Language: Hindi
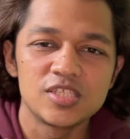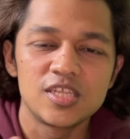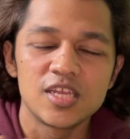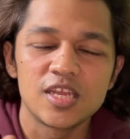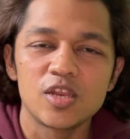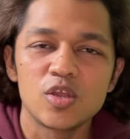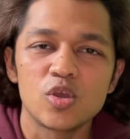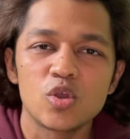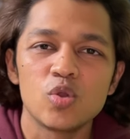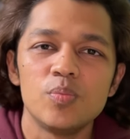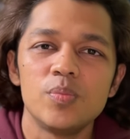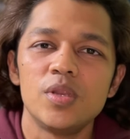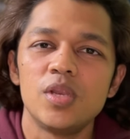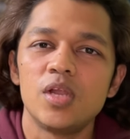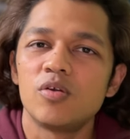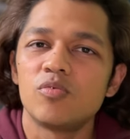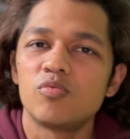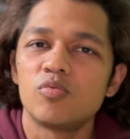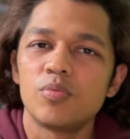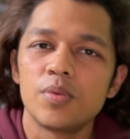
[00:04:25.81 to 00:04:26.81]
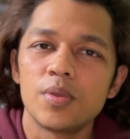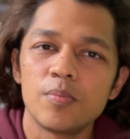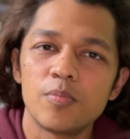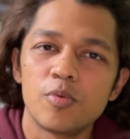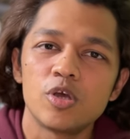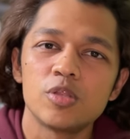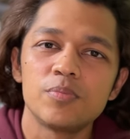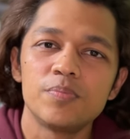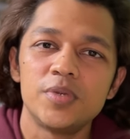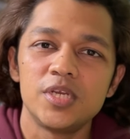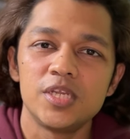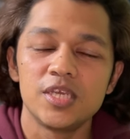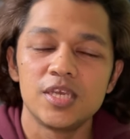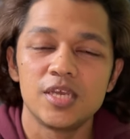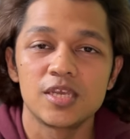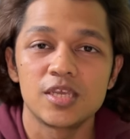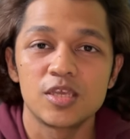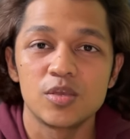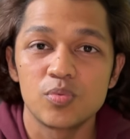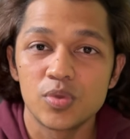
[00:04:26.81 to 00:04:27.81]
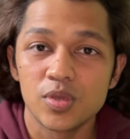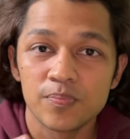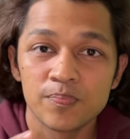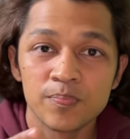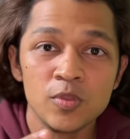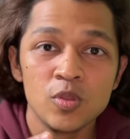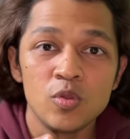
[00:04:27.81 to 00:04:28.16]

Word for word: देखने को मिला वो भी बहुत बढ़िया है क्योंकि